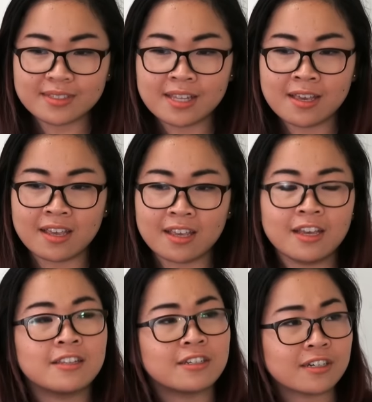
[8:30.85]
thì
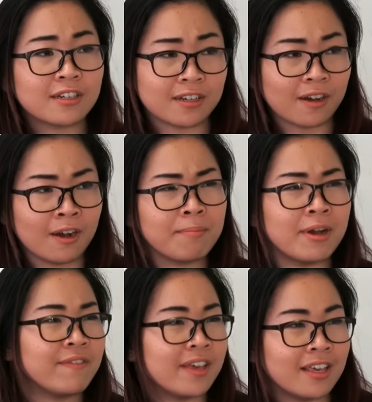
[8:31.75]
nó rất là khó
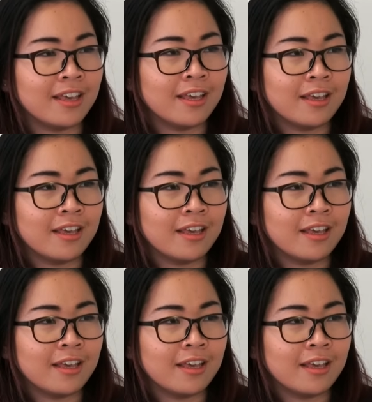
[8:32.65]
bởi vì